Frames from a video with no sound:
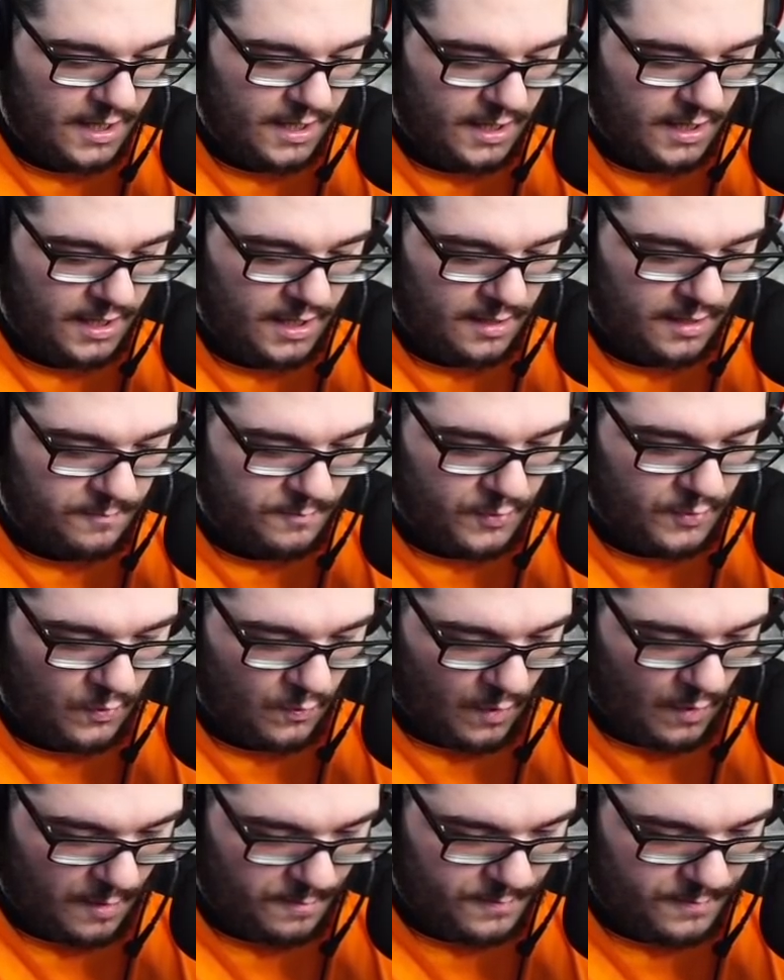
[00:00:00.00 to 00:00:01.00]
In
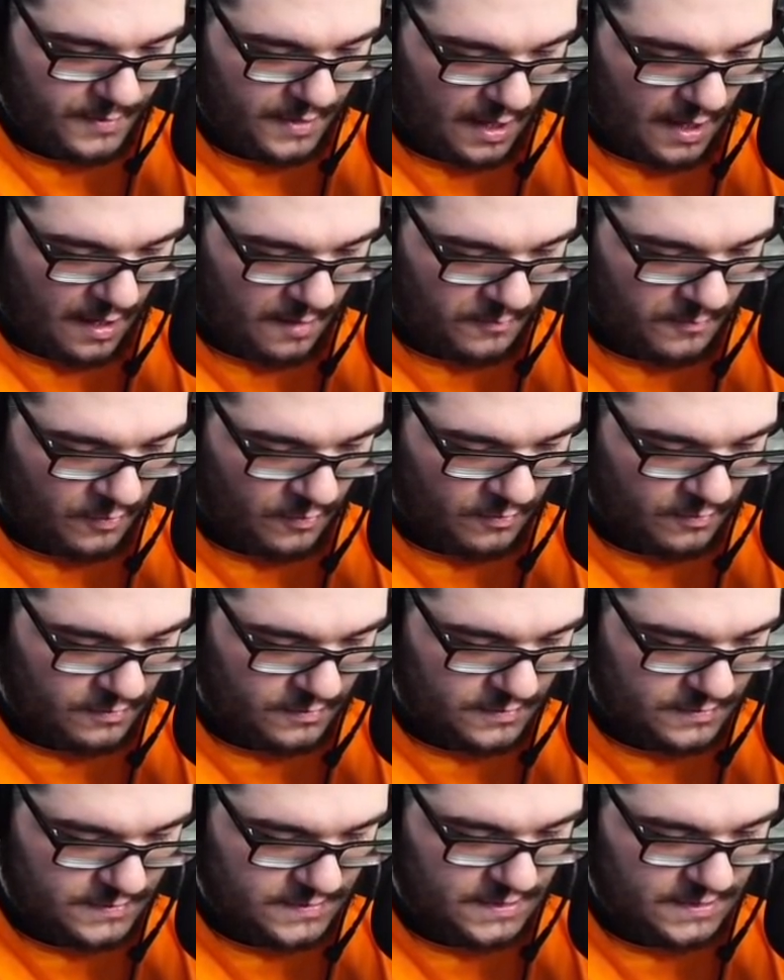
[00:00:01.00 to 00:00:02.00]
più abbiamo
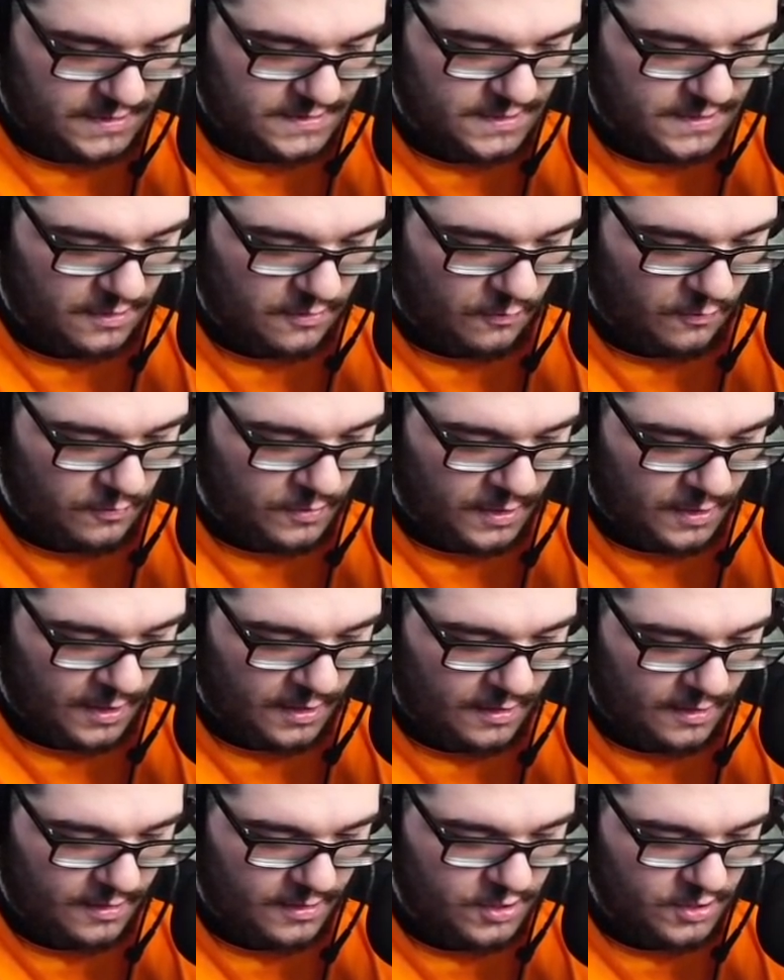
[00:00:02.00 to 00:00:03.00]
Zigzagoon,
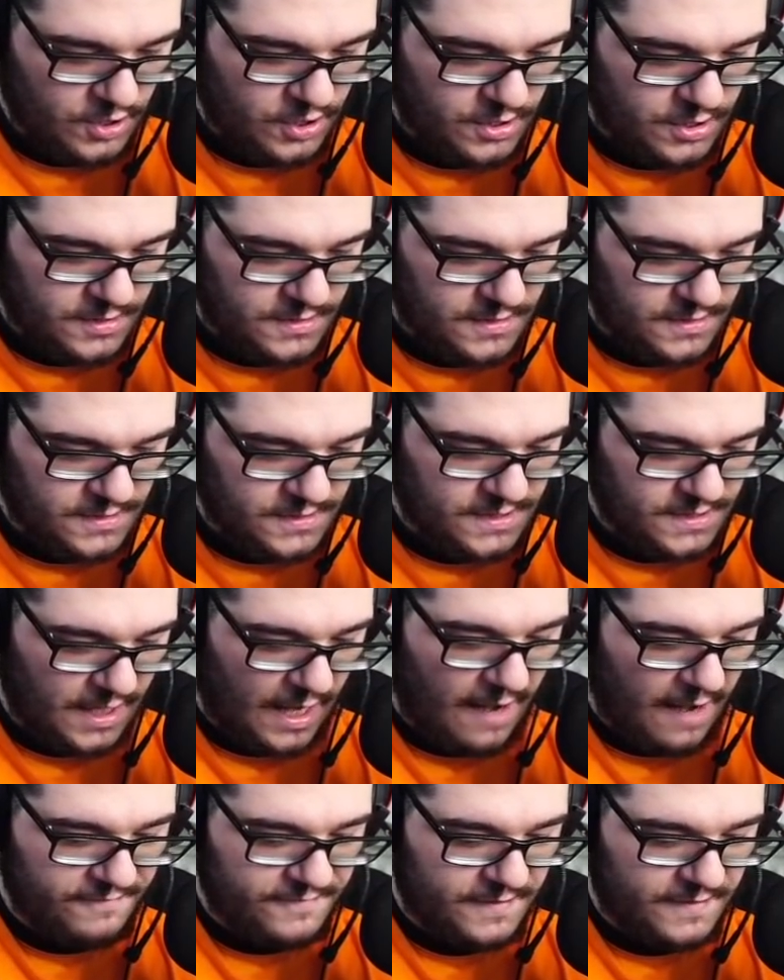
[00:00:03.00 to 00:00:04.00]

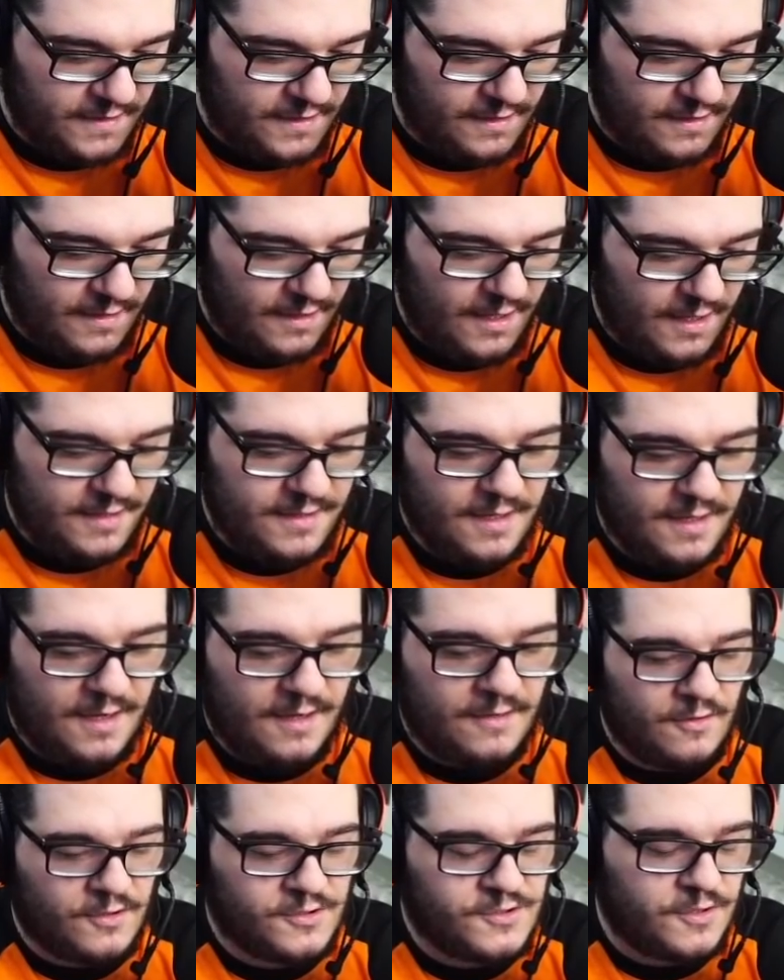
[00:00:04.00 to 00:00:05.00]
Scrafty ed
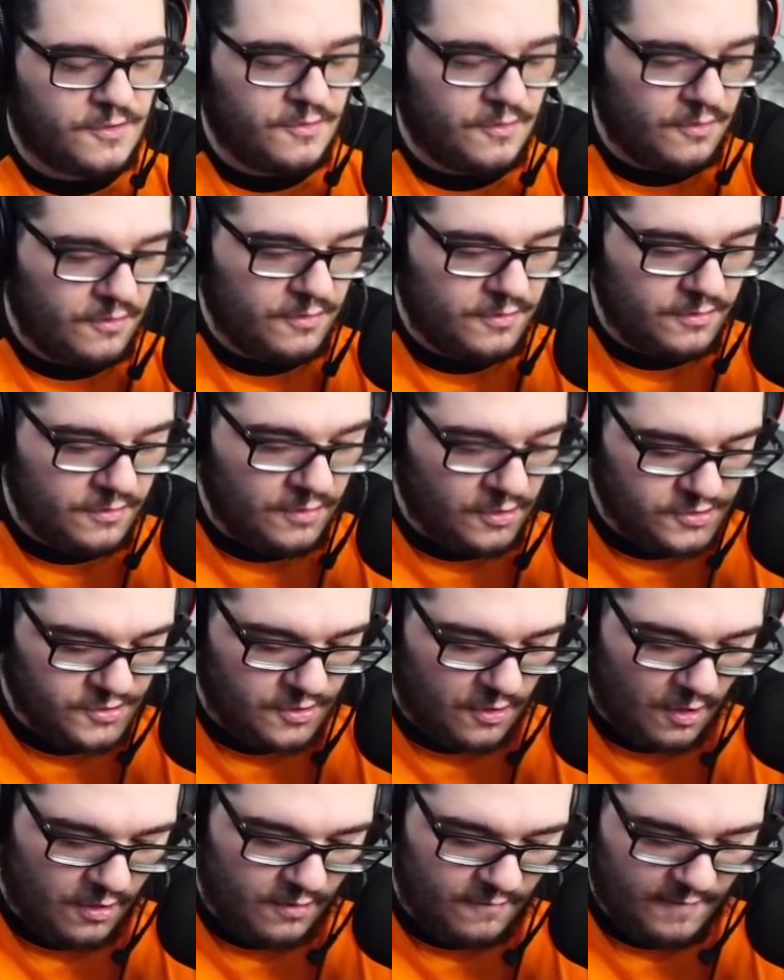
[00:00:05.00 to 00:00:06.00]
il nostro, il
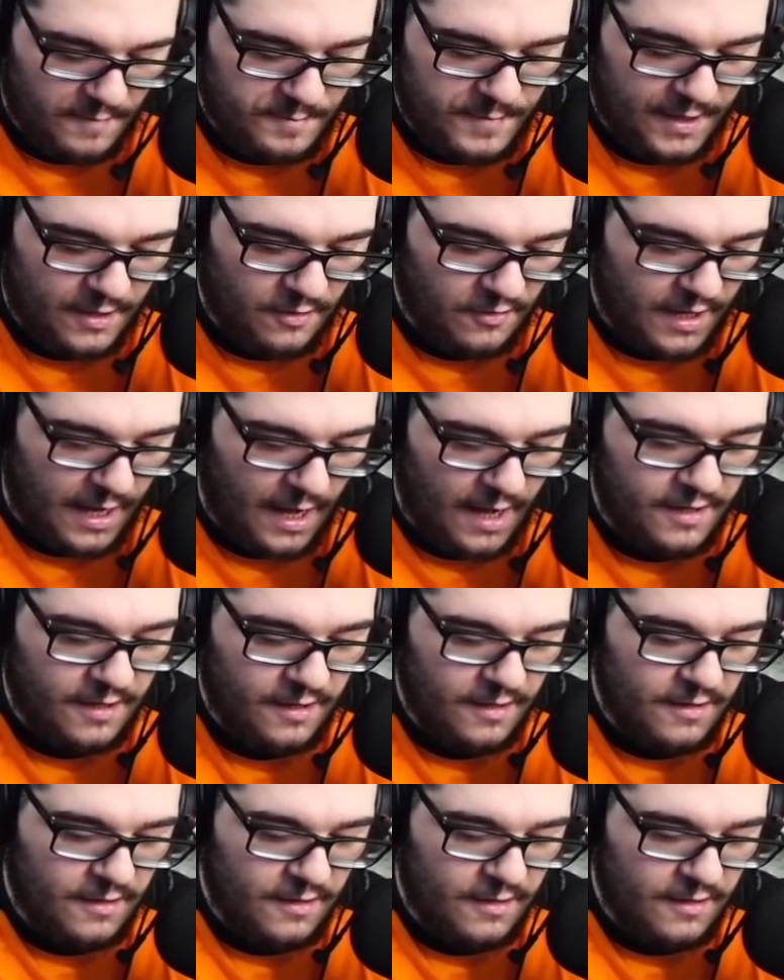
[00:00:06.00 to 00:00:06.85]
nostro allo, va bene, ok.